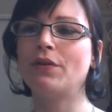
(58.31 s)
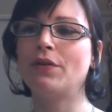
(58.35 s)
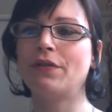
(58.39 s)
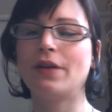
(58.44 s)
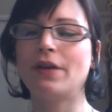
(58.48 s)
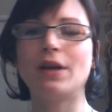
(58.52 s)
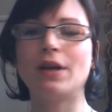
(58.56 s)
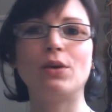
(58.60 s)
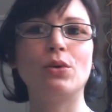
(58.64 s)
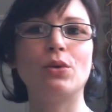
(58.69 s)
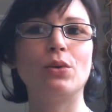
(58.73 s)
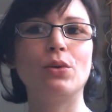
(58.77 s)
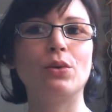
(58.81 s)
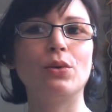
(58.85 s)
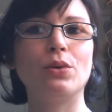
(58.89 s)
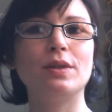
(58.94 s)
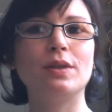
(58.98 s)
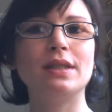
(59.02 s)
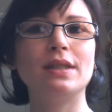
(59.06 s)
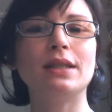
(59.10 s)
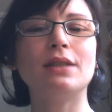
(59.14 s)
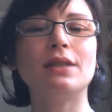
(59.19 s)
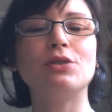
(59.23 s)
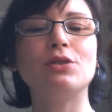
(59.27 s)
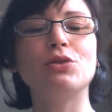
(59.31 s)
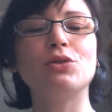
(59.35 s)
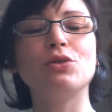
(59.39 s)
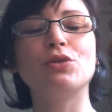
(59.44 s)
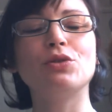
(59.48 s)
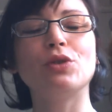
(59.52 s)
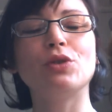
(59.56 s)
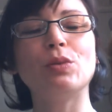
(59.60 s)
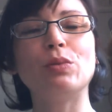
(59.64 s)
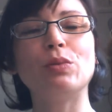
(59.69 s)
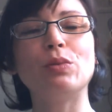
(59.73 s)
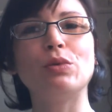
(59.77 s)
faire le tirage au
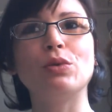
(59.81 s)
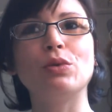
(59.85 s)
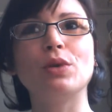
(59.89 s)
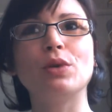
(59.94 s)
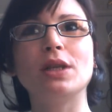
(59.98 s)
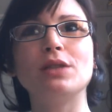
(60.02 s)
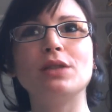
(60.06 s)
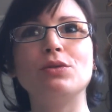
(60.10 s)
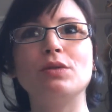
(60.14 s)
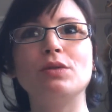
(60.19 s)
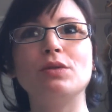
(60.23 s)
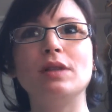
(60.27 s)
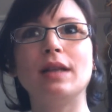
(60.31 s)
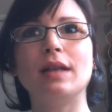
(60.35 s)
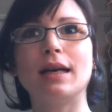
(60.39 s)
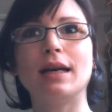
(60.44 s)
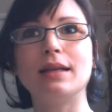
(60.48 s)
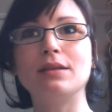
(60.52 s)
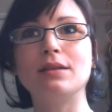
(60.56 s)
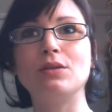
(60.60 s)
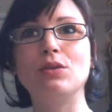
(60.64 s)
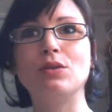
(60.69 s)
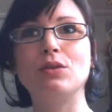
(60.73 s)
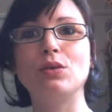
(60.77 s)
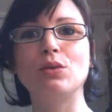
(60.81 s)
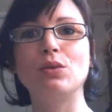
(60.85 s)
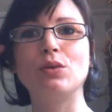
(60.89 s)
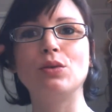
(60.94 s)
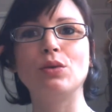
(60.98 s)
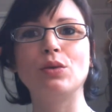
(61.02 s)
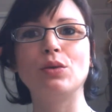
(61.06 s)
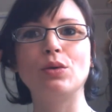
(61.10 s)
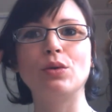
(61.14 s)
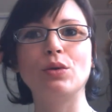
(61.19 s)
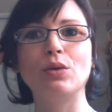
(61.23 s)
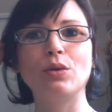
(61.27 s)
sort pour le résultat
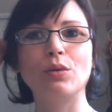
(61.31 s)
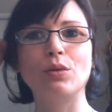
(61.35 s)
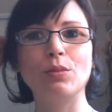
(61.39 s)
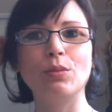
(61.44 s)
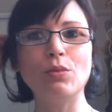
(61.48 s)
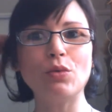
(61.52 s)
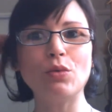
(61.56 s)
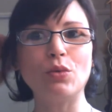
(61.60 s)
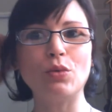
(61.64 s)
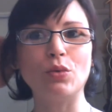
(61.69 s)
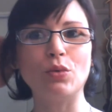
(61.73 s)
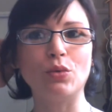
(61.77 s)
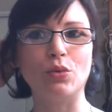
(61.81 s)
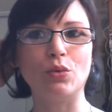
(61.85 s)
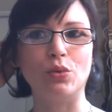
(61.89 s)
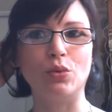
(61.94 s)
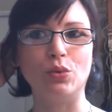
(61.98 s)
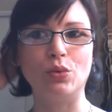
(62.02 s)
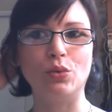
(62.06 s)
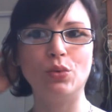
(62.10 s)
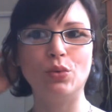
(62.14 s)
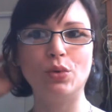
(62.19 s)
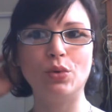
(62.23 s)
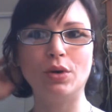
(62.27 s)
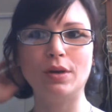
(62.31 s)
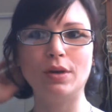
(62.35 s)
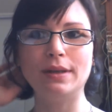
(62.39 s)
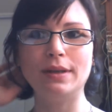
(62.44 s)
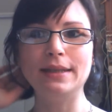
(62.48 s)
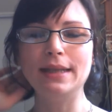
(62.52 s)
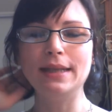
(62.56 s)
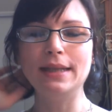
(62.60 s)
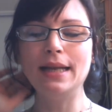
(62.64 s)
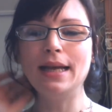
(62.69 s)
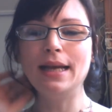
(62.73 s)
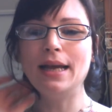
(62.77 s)
de mon concours.
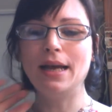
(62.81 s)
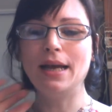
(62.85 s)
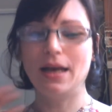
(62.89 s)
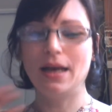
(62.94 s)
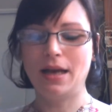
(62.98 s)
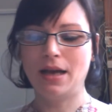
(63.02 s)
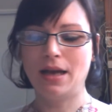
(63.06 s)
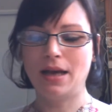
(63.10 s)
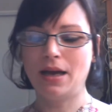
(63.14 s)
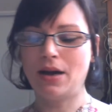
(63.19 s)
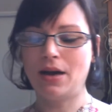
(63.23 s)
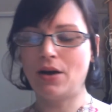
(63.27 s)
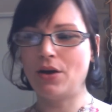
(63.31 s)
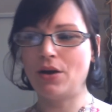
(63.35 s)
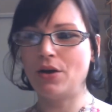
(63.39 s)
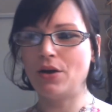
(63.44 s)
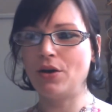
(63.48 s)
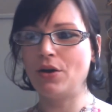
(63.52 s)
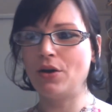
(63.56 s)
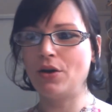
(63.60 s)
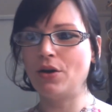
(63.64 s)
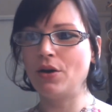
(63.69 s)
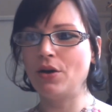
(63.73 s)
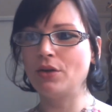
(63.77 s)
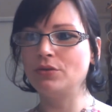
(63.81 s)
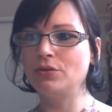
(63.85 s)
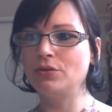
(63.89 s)
Euh,